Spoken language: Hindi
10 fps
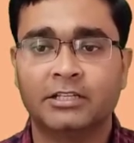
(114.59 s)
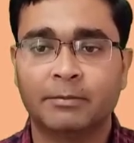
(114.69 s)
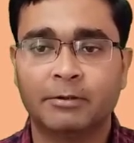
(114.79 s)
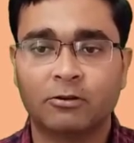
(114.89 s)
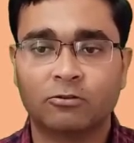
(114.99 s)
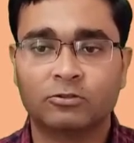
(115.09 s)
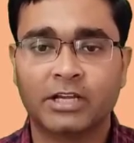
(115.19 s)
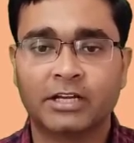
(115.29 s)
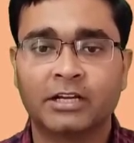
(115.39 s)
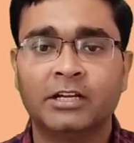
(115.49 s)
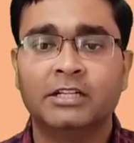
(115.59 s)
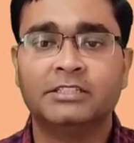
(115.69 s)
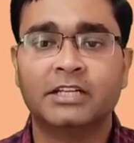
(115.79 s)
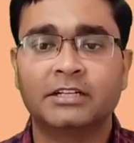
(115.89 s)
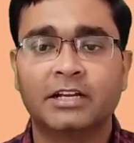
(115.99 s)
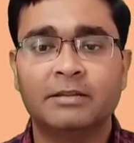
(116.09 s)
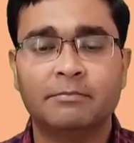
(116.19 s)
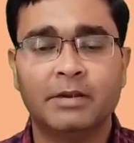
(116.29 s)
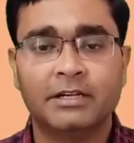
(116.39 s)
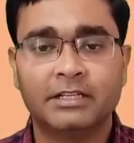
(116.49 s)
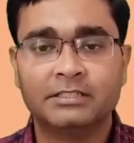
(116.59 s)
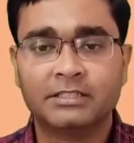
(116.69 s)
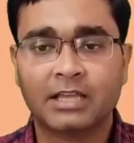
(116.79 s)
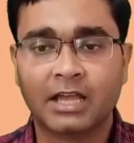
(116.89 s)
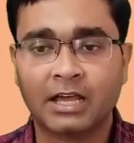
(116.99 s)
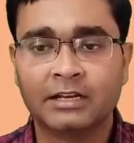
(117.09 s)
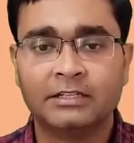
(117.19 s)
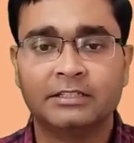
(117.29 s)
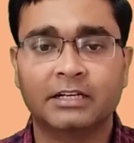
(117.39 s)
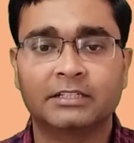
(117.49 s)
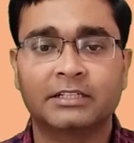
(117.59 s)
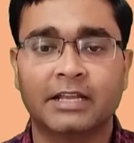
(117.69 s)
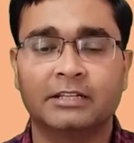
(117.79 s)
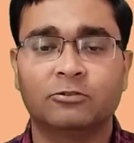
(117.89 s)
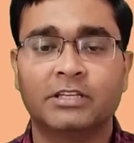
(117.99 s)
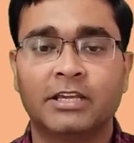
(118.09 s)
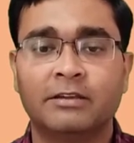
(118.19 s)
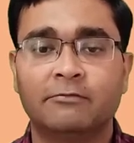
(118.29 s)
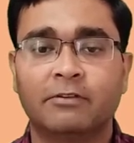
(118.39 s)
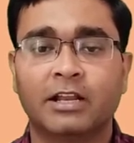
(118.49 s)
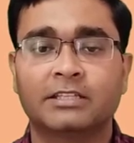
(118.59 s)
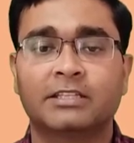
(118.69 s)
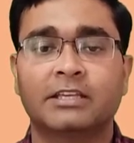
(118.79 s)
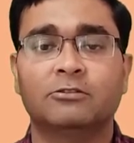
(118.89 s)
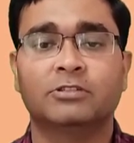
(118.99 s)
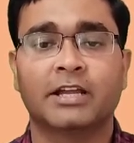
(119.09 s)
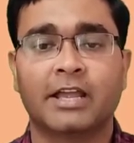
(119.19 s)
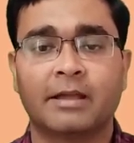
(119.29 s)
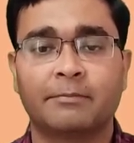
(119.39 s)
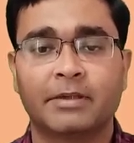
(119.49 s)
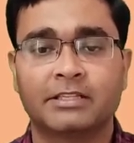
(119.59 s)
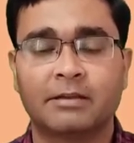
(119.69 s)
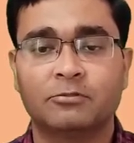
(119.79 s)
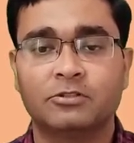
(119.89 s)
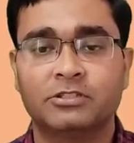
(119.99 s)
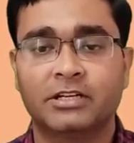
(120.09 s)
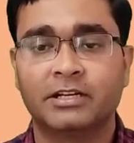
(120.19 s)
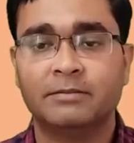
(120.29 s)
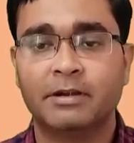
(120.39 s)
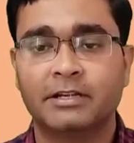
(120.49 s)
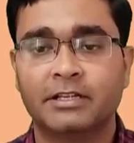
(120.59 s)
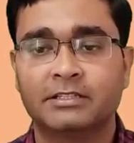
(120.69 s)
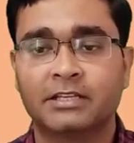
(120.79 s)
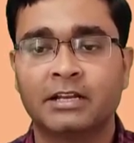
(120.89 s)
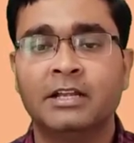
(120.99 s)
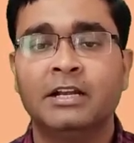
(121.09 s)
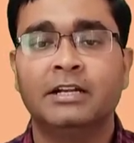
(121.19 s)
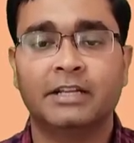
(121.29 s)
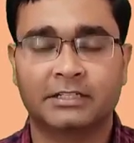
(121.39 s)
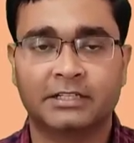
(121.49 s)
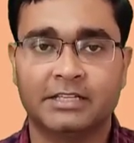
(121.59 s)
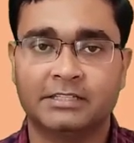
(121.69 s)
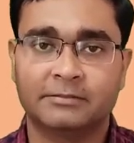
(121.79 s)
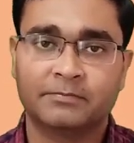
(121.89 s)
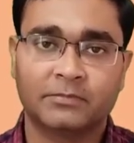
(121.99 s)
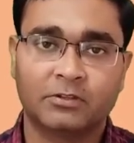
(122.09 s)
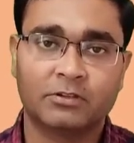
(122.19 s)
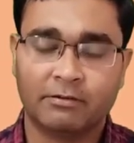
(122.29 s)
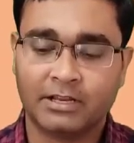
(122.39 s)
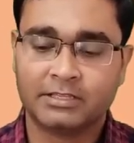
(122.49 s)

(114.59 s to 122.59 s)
ये भी रॉन्ग हो जाएगा जनरली मेटल्स आर डक्टाइल तो ये वाला सही हो जाएगा यहाँ पे एग्जाम्पल जनरली मेटल्स आर डक्टाइल्स तो ये